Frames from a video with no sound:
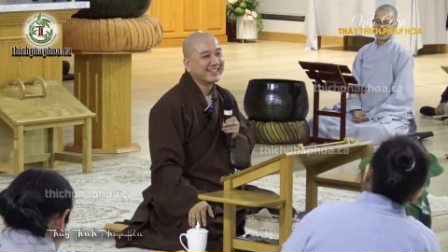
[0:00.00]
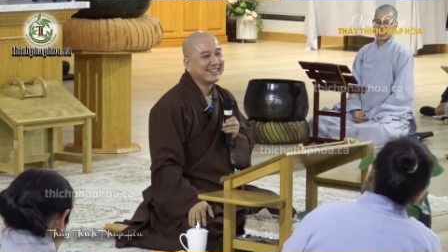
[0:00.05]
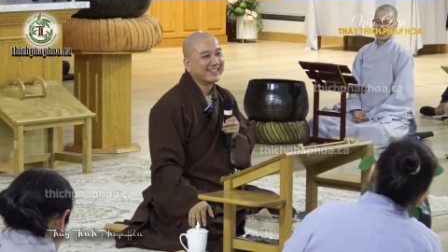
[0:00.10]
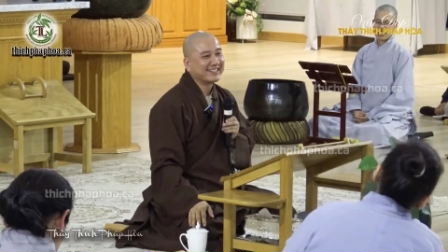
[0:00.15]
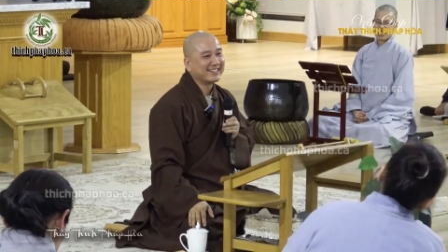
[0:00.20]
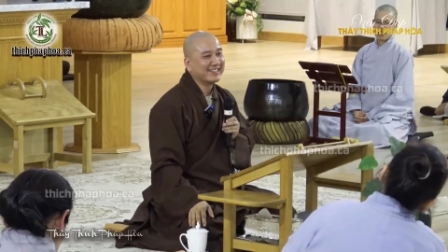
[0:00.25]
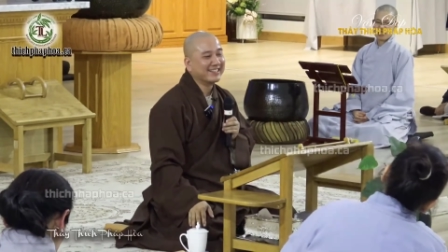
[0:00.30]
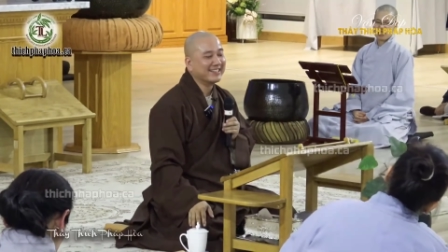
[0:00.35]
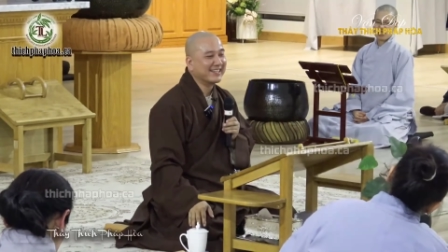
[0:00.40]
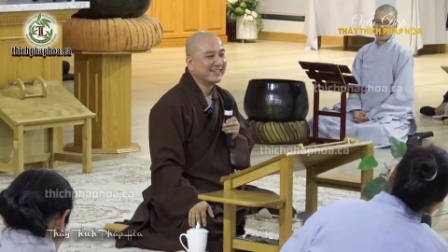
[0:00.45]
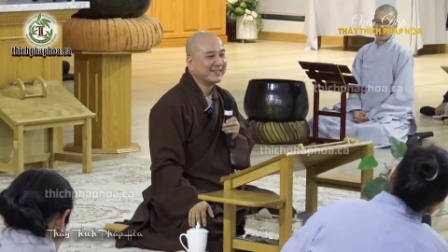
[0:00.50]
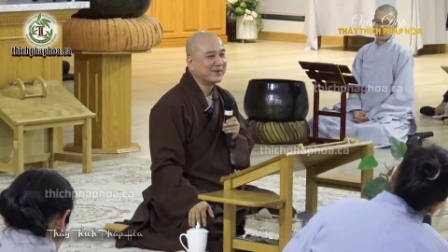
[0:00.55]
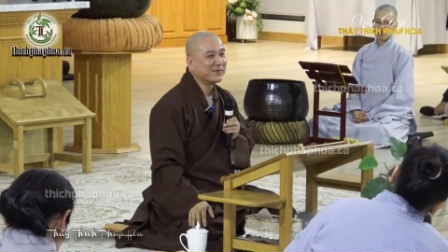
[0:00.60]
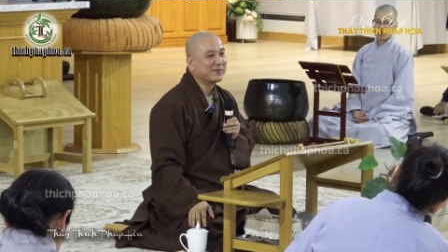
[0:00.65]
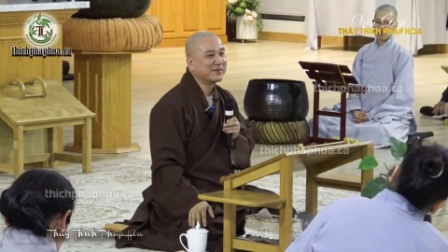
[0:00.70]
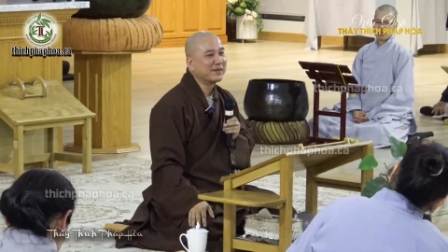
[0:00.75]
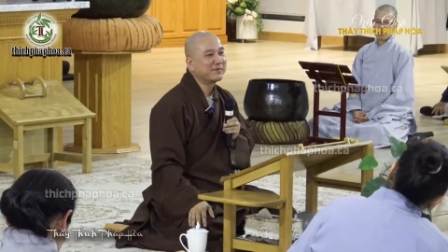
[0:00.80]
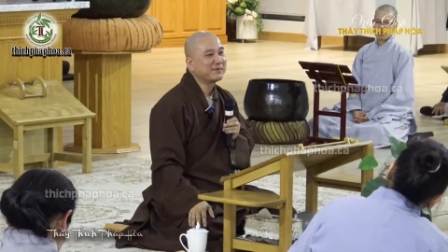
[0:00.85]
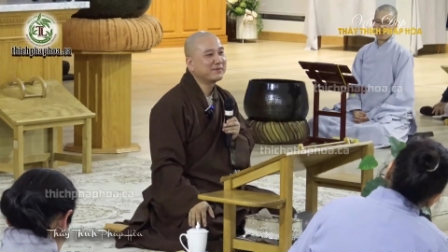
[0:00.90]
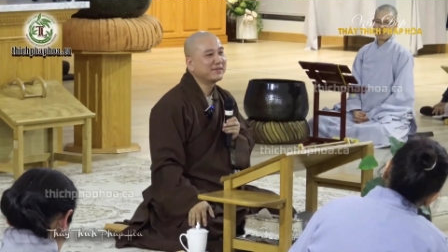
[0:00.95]
Cho nên
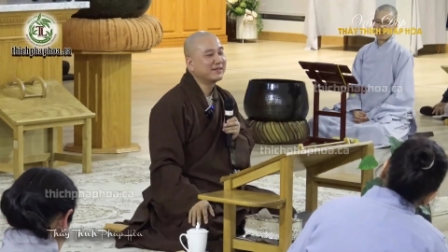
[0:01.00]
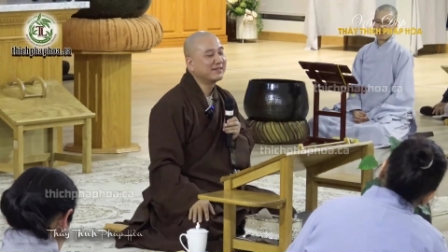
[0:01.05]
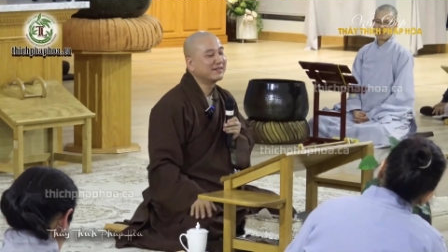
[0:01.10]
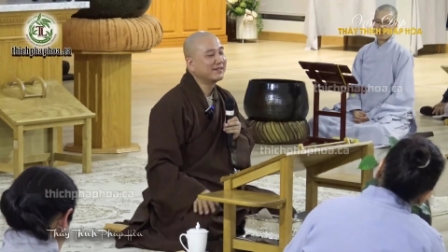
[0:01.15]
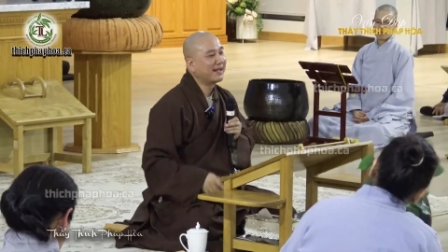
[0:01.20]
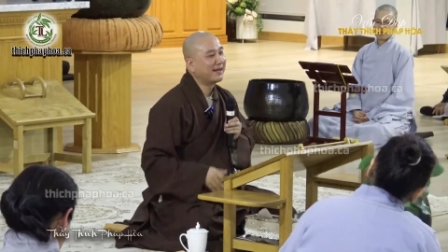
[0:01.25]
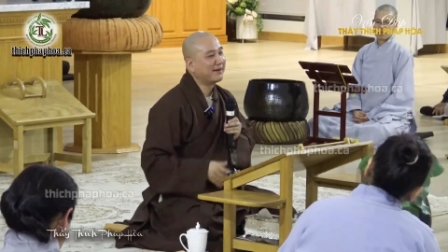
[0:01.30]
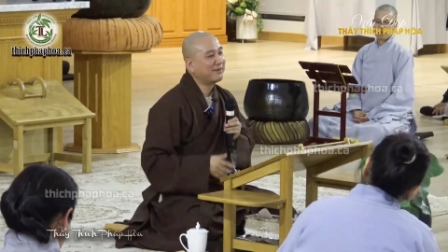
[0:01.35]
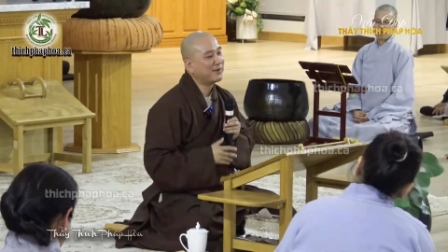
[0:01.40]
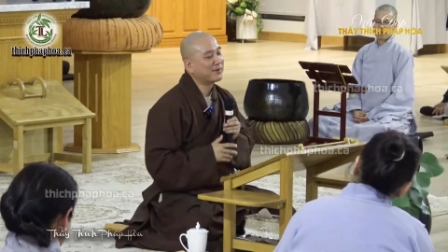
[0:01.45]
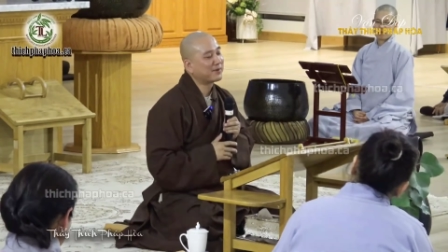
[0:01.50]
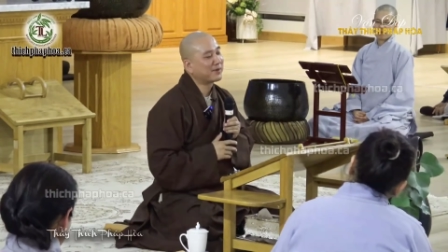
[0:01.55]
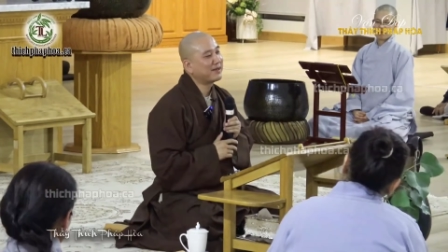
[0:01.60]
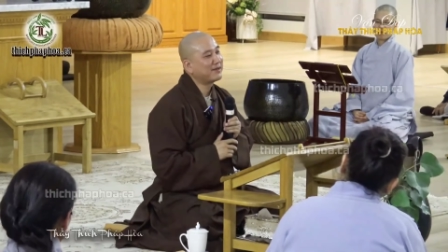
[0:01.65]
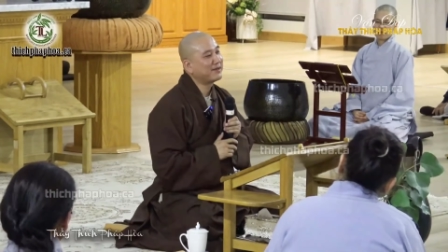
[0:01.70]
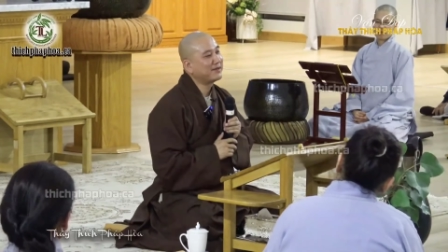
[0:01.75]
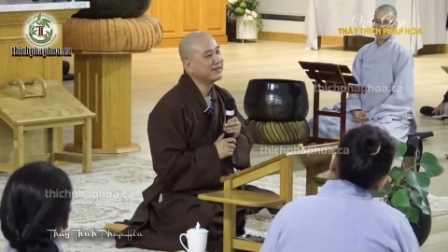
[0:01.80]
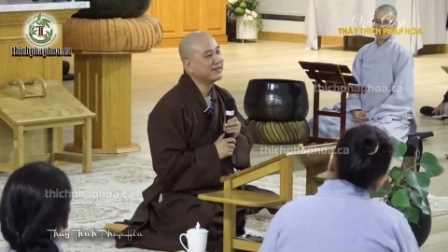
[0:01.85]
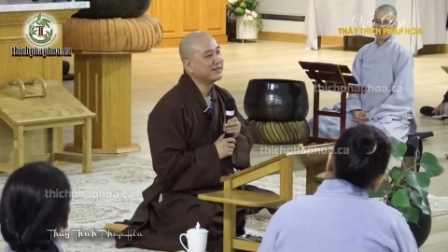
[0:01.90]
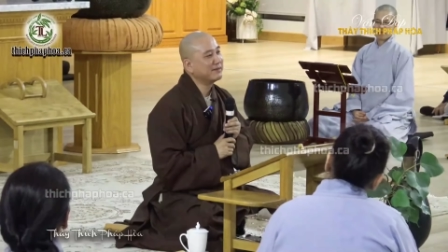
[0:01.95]
cũng giống như là một
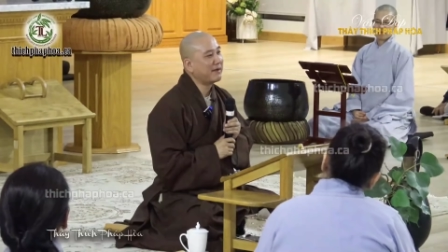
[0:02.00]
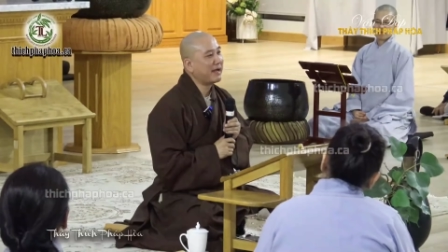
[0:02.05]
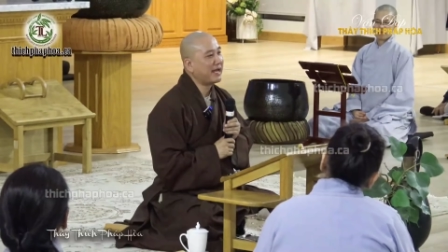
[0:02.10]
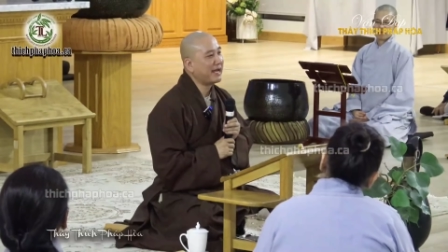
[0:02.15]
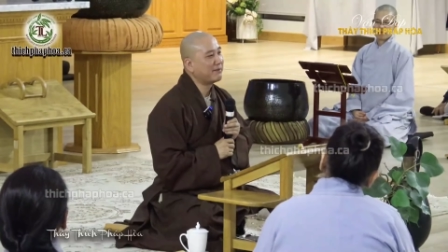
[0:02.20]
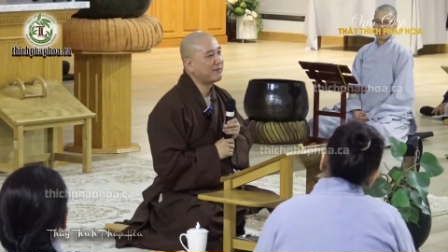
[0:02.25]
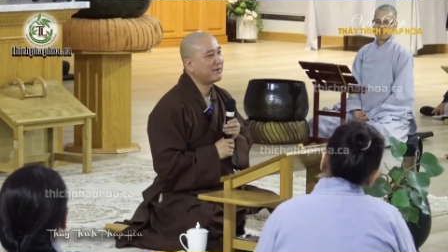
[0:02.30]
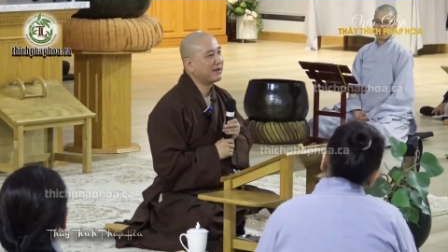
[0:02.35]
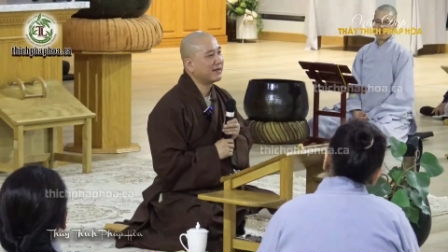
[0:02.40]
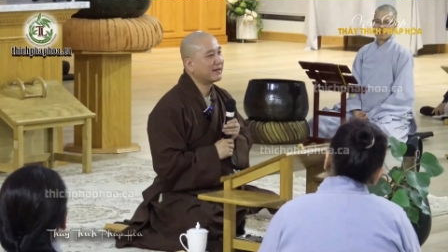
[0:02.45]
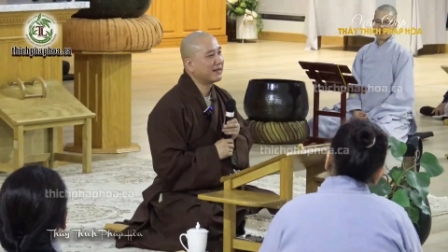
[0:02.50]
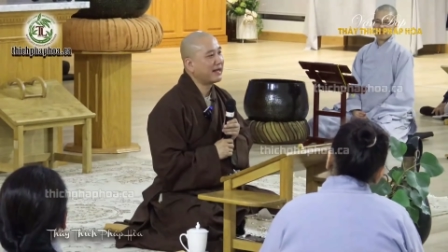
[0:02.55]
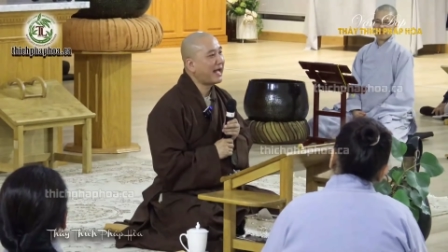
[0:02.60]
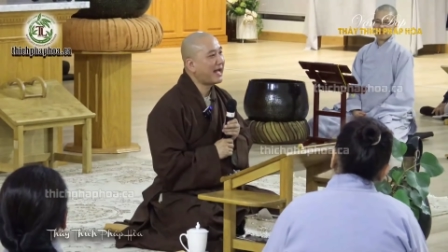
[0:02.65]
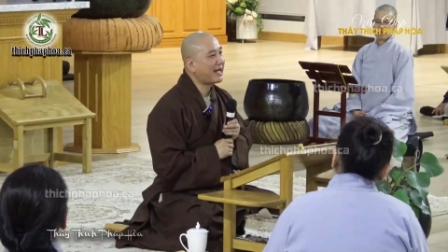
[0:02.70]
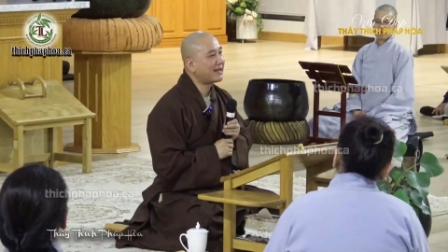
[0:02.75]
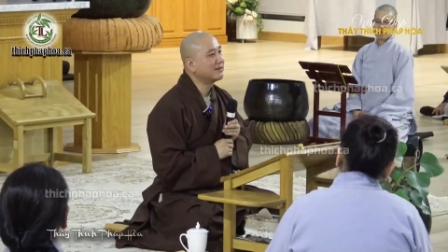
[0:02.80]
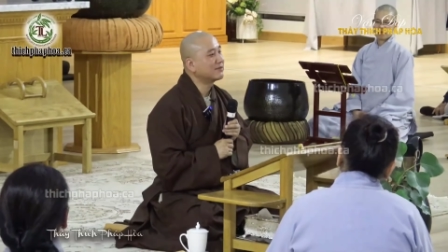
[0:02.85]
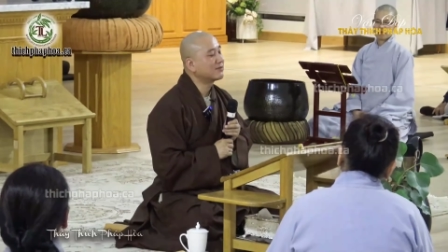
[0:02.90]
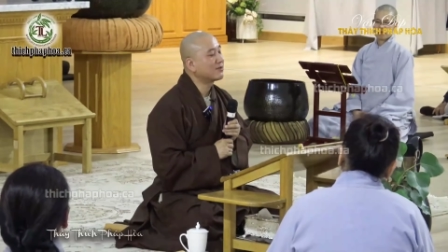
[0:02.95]
cái người mẹ mà
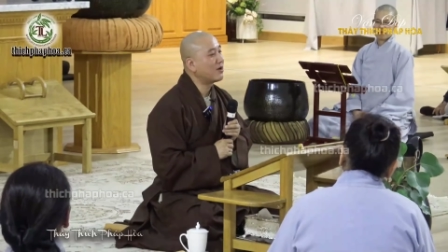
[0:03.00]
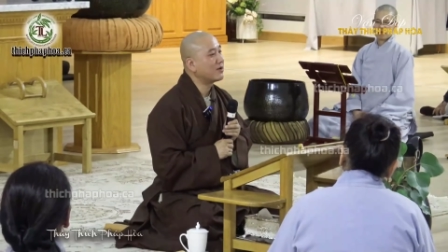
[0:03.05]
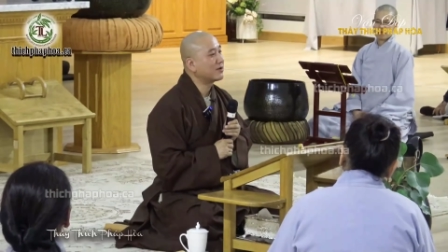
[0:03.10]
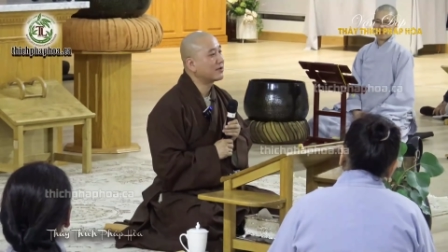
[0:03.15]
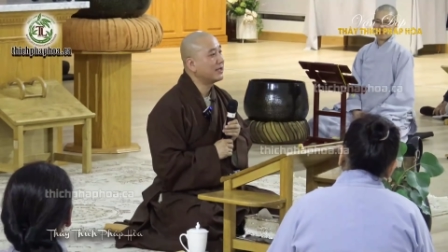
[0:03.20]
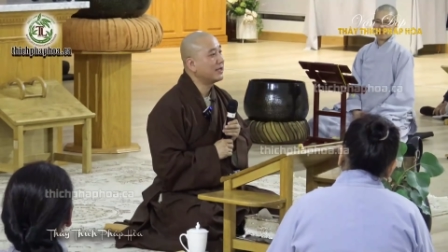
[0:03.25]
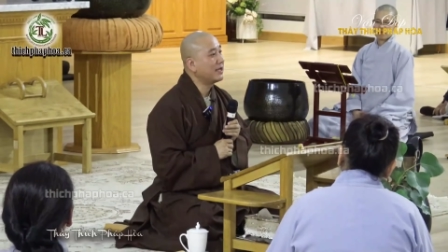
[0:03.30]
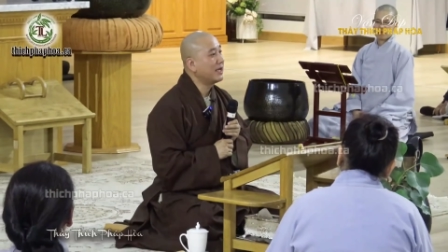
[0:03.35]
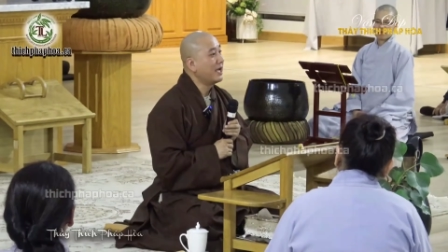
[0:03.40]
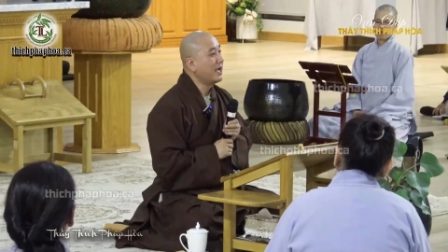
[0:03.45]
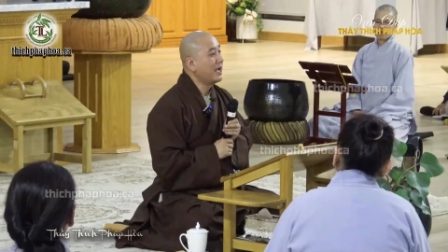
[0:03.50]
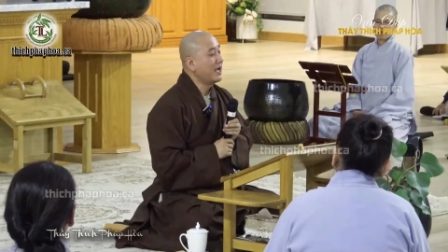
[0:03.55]
la đứa con vậy.